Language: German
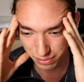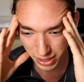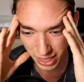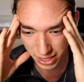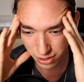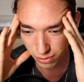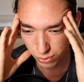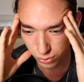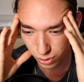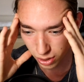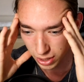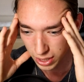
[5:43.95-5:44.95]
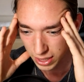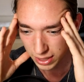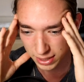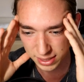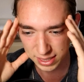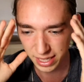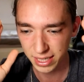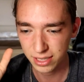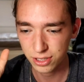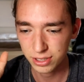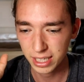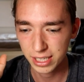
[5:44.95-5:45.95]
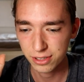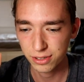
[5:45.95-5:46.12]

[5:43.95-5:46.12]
Man hat so ein Buch, das ist eigentlich ein total